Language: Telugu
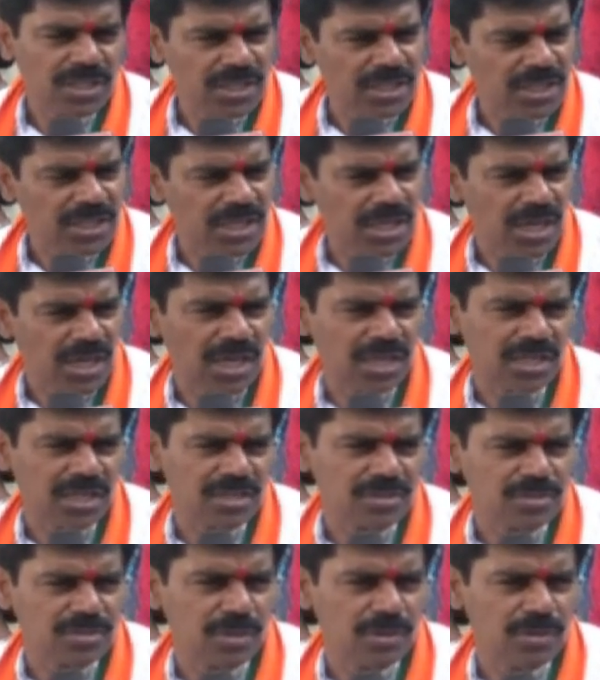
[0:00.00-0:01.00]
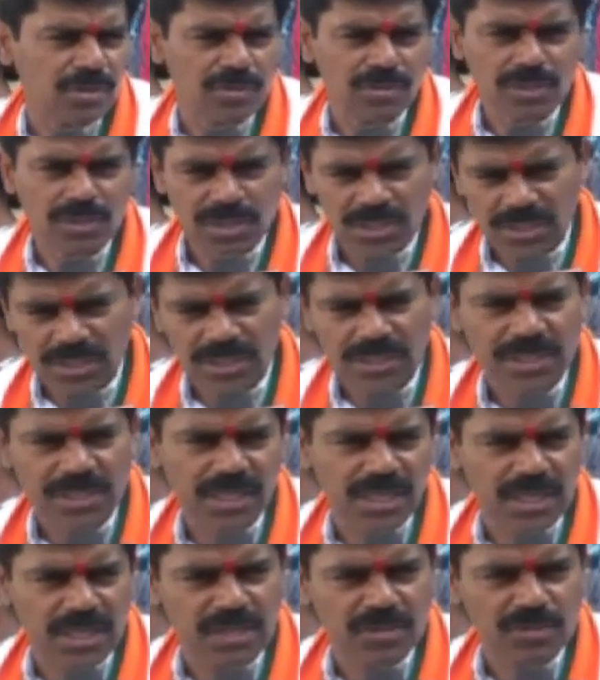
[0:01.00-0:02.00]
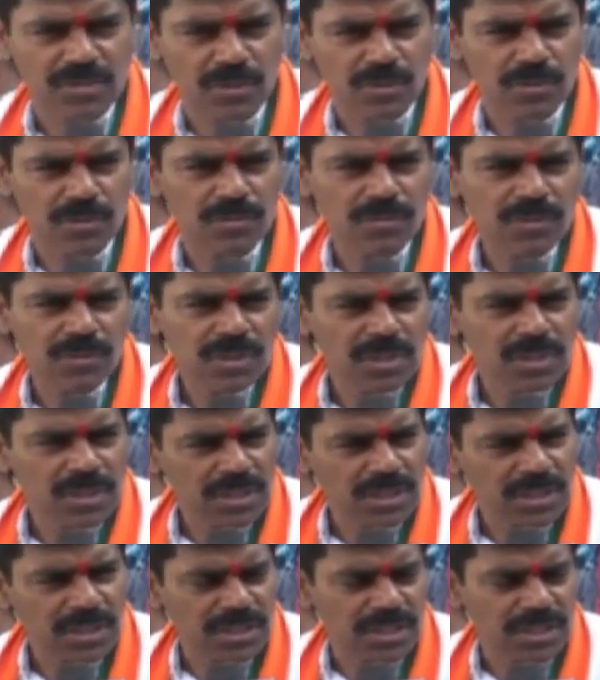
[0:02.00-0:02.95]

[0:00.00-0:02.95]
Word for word: ఈ కాంగ్రెస్ వాళ్ళు ఈ టీఆర్ఎస్ వాళ్ళు ఈ